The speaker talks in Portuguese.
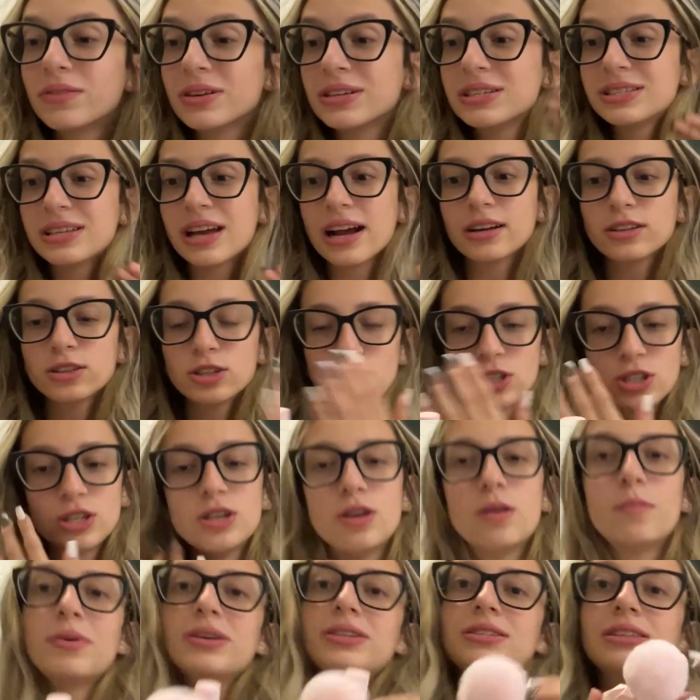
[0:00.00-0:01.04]
ver
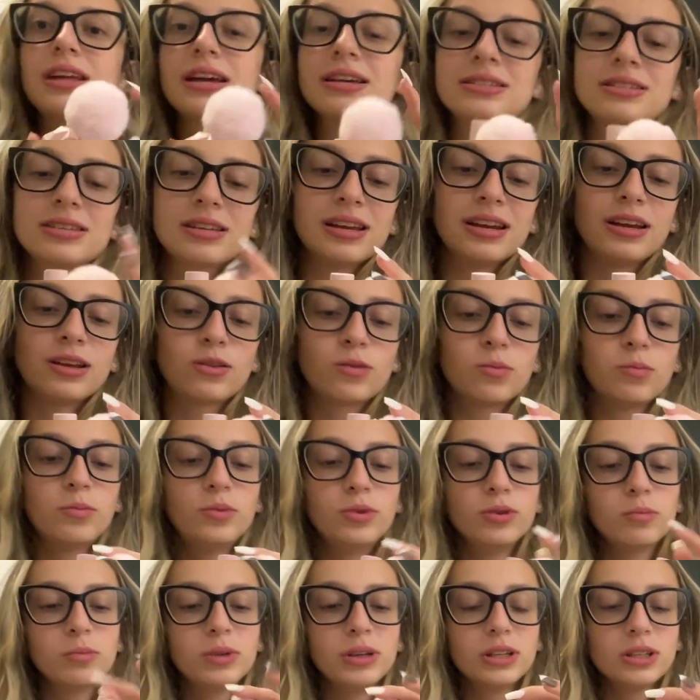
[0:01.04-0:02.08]
certinho, mas tá escrito
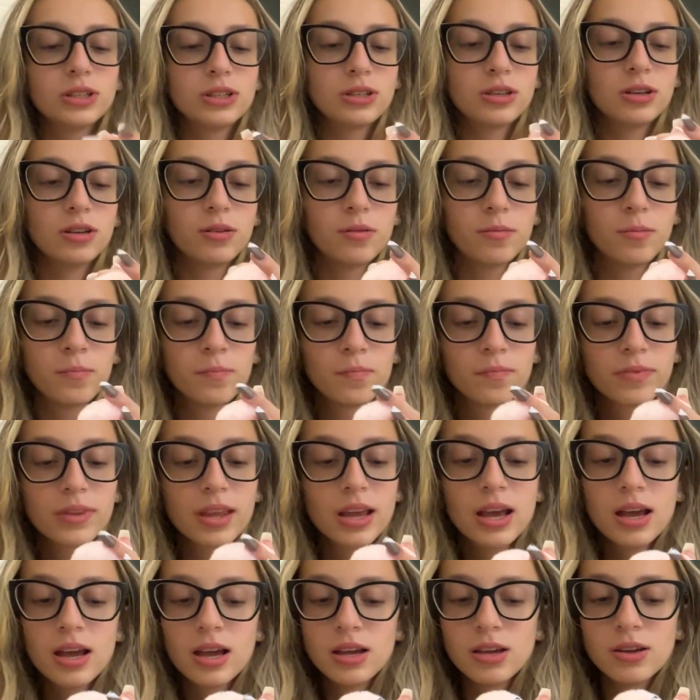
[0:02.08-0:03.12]
muito bonitinho.
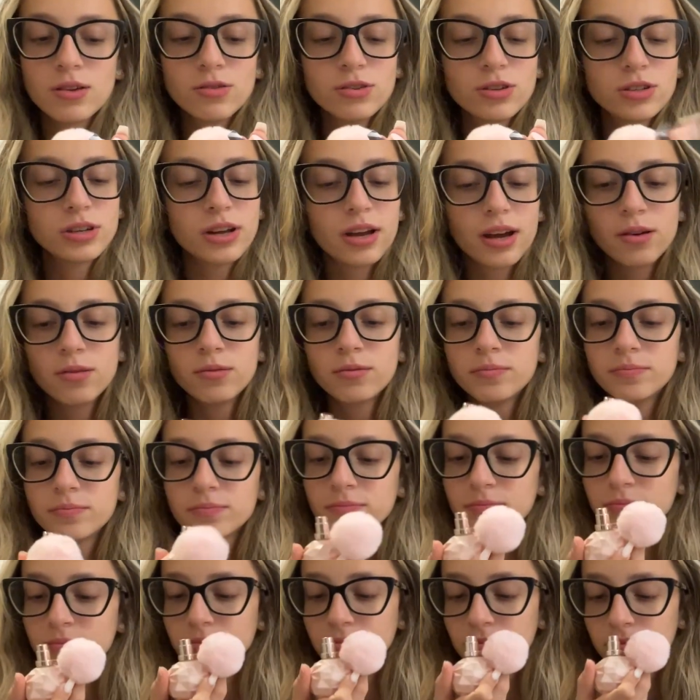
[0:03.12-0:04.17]
E o cheiro
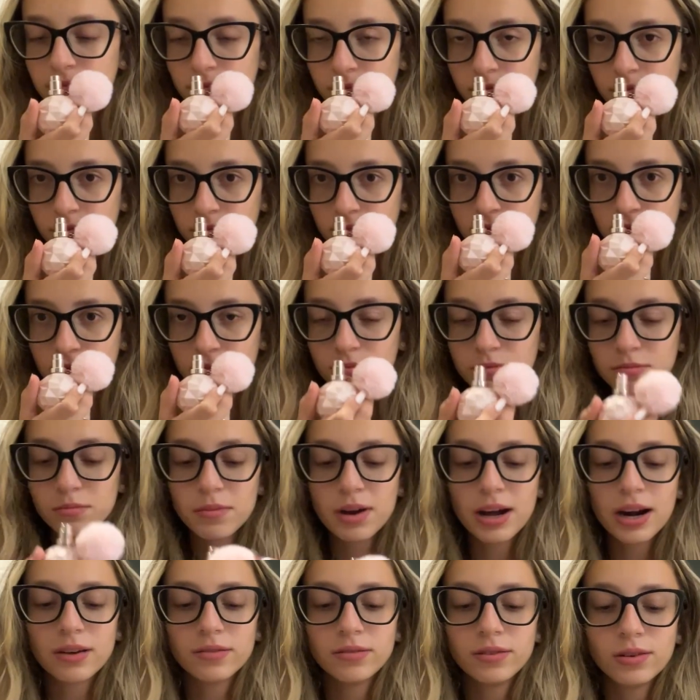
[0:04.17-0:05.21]

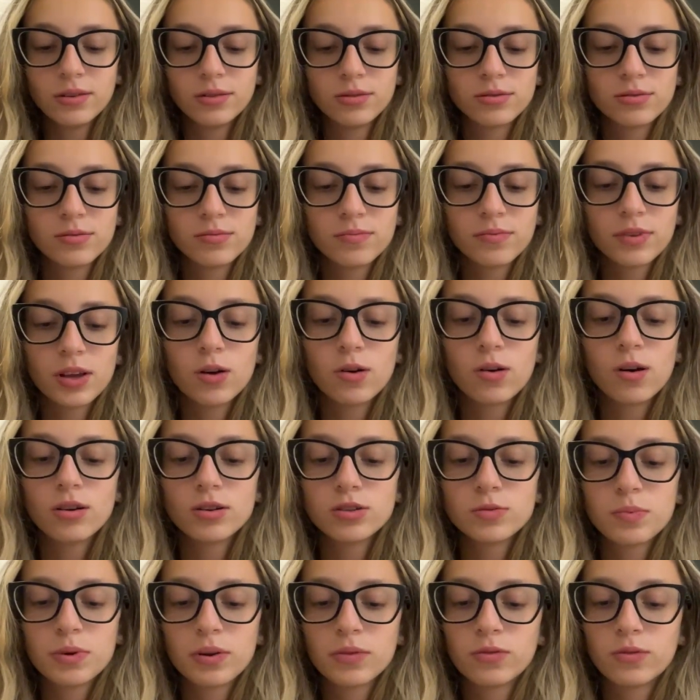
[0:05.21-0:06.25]
maravilhoso. Eu gosto
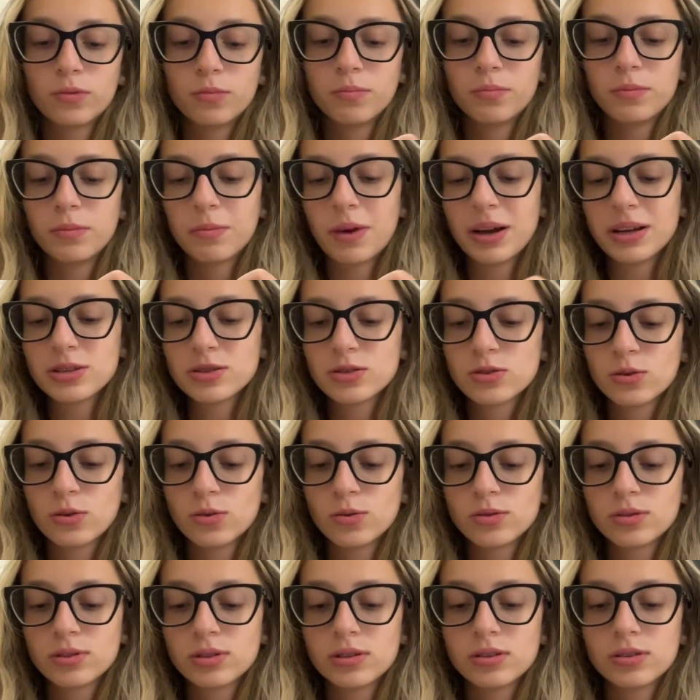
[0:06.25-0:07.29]
de perfume mais
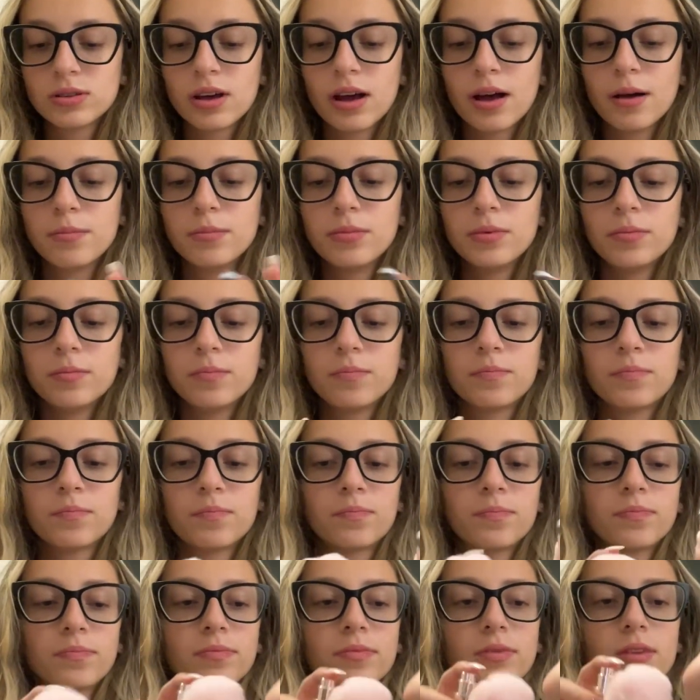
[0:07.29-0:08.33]
doce, sabe?
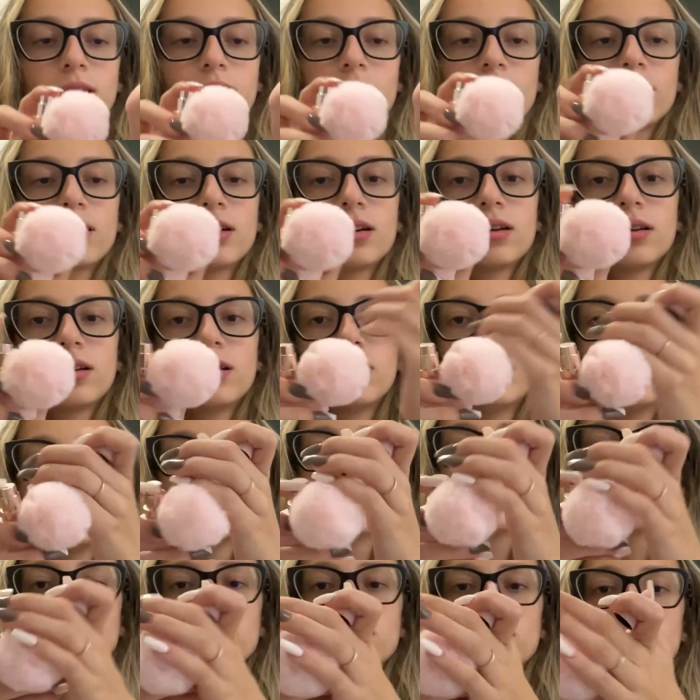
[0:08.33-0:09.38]
Eu
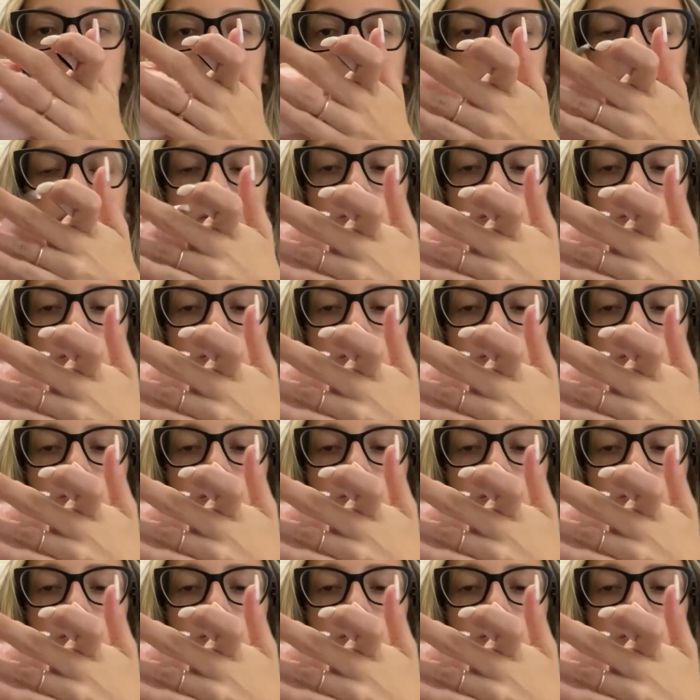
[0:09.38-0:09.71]
acho que esse aqui é